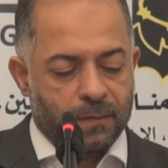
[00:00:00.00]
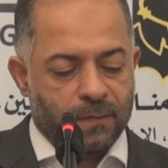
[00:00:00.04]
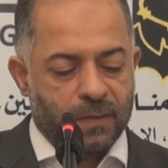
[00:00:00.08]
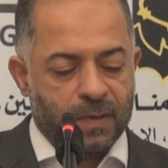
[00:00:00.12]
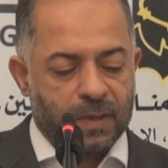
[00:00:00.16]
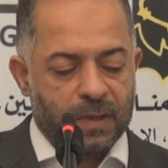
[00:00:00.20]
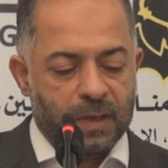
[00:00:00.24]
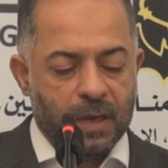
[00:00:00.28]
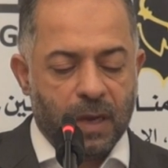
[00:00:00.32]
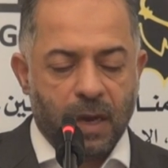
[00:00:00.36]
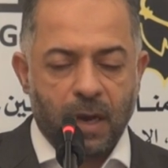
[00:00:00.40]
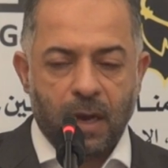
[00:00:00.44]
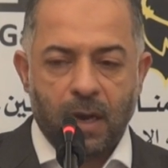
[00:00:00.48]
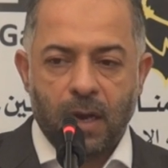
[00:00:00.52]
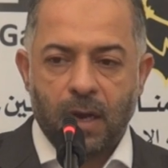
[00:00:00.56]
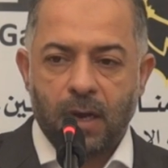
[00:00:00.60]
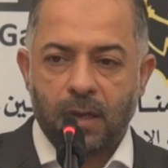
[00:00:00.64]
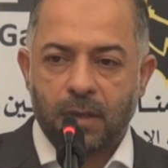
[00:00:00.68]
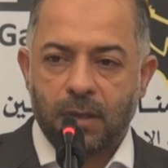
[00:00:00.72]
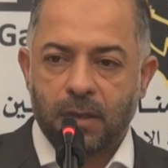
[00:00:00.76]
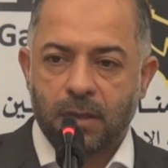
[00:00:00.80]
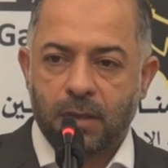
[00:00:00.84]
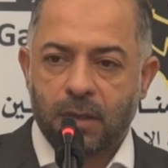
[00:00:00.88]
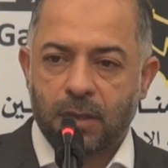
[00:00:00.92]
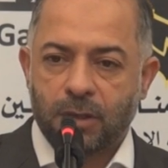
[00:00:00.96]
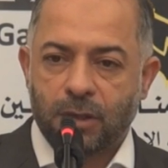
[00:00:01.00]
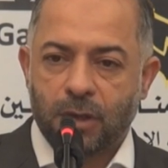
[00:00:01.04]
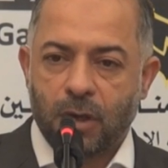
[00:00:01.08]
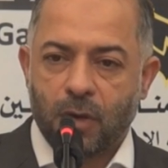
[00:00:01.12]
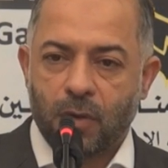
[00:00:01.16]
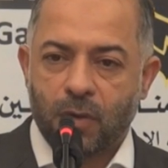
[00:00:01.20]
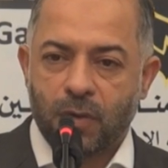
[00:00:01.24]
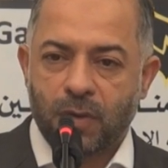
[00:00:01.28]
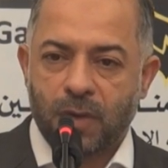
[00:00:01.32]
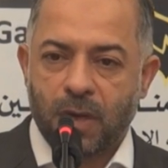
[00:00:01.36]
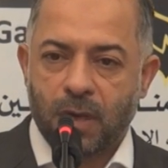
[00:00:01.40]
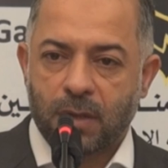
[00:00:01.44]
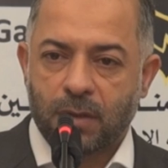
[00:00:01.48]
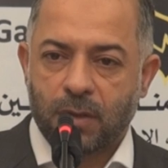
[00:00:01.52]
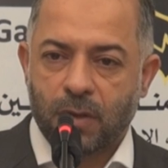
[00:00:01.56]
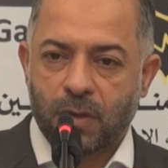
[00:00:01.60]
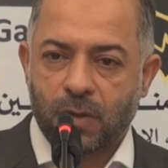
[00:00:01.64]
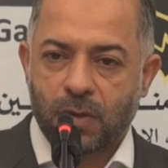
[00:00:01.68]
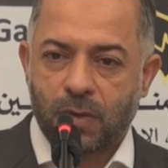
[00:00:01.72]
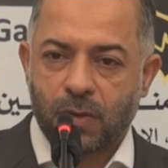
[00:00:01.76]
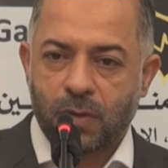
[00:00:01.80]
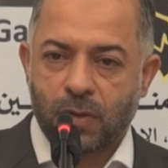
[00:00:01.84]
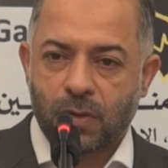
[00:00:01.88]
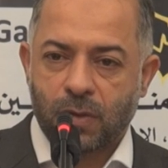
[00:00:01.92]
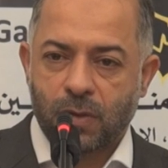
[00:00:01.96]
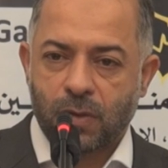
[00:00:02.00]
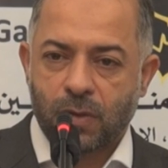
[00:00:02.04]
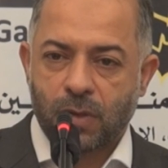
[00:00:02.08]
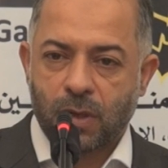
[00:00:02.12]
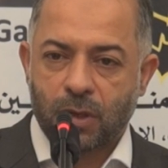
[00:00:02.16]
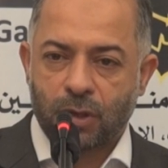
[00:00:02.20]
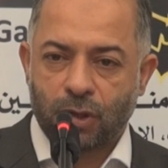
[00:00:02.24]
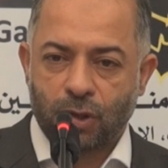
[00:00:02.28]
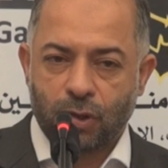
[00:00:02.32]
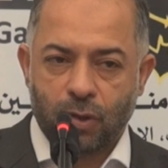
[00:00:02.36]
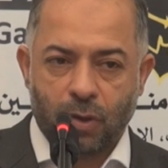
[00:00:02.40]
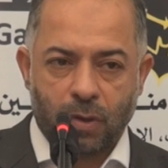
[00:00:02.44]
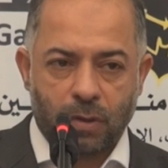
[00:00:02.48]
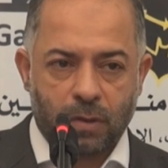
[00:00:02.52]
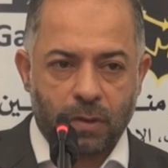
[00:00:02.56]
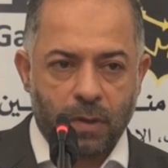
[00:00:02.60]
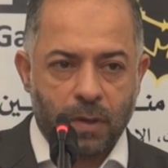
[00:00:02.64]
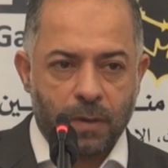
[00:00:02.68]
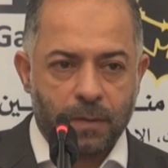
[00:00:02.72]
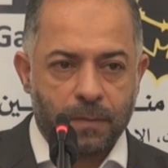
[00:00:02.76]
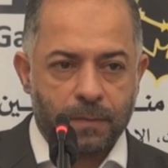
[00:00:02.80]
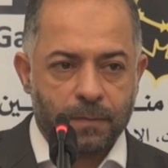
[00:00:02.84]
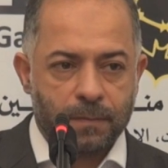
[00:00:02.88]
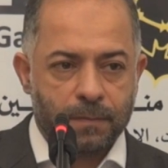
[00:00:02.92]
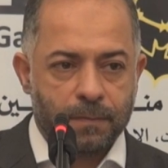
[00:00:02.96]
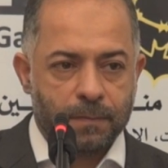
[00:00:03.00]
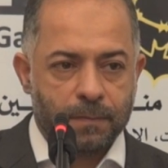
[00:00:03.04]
في ادعاءات تجاوزات الشرطة